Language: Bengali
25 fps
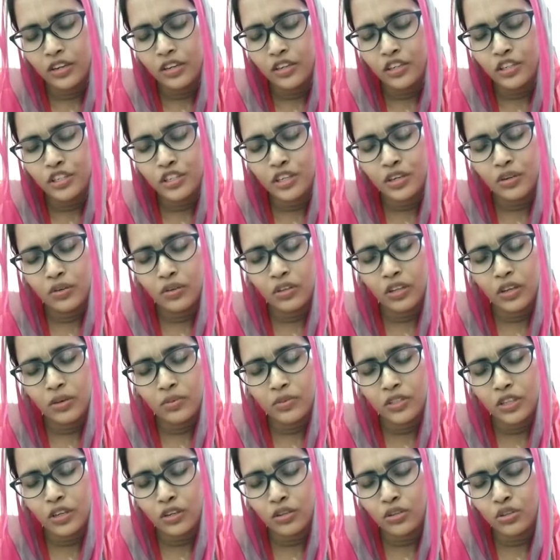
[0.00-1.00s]
নৃসিংহদেব
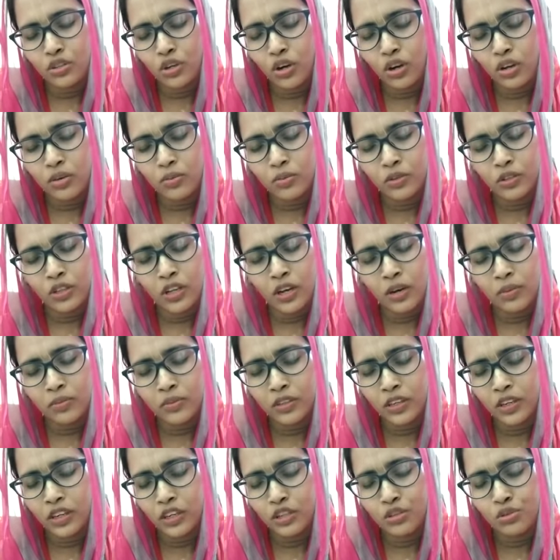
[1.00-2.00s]
যেন সর্বদা
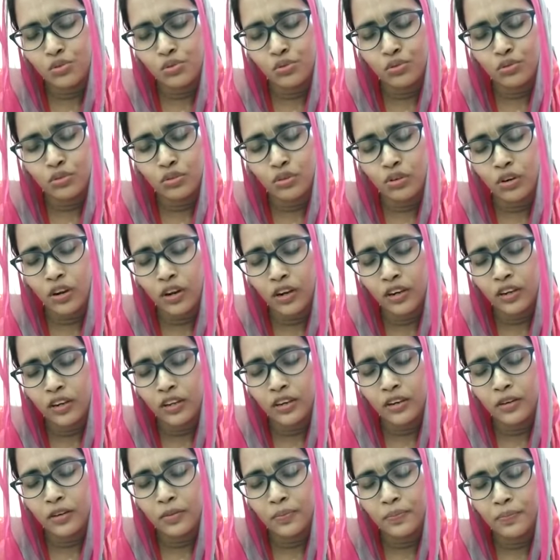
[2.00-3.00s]
আপনাকে সুস্থ রাখেন
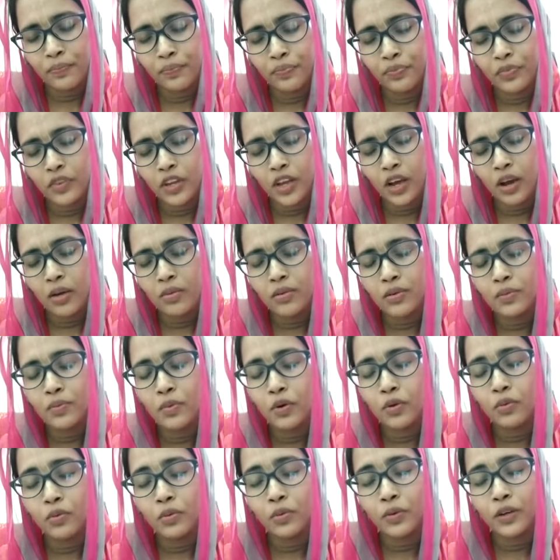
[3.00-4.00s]
আমি
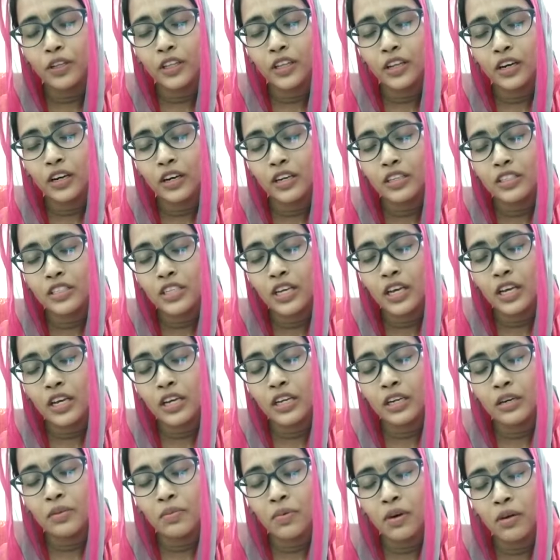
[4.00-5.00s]
প্রভুপাদের কাছে এই
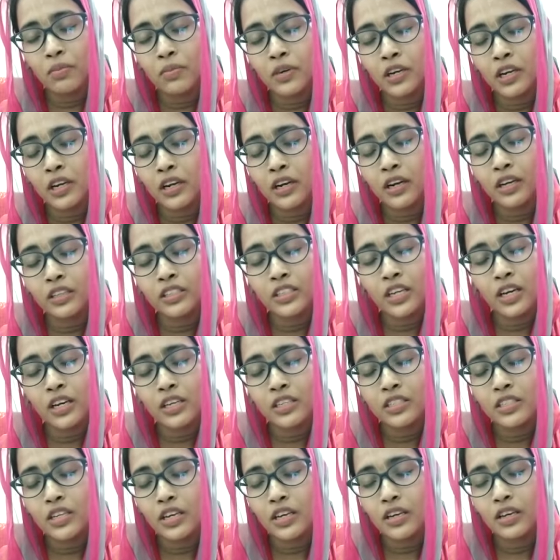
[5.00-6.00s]
কৃপা ভিক্ষা চাই
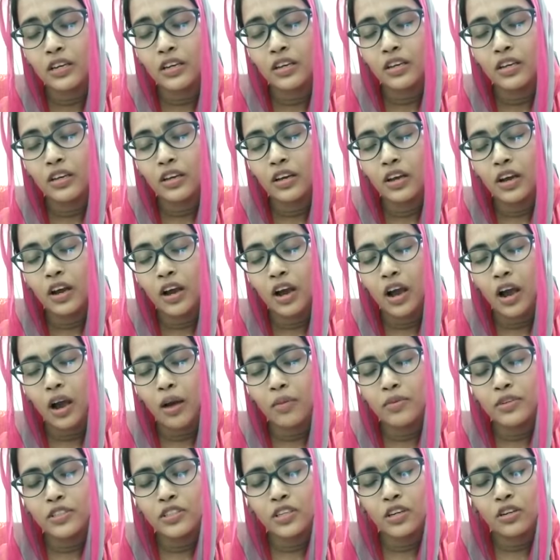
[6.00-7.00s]
যে আমি
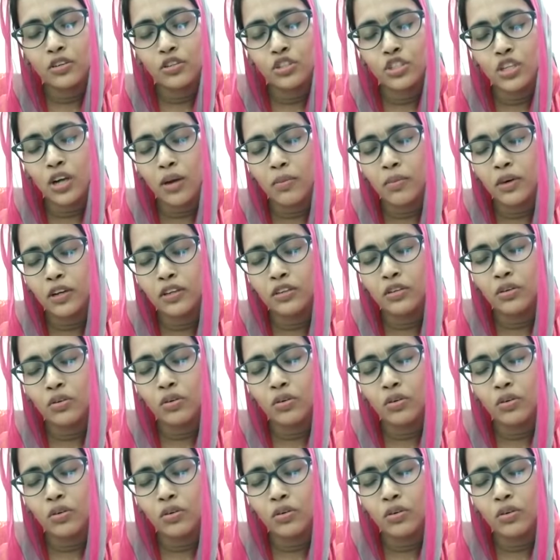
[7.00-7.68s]
যেন সামান্য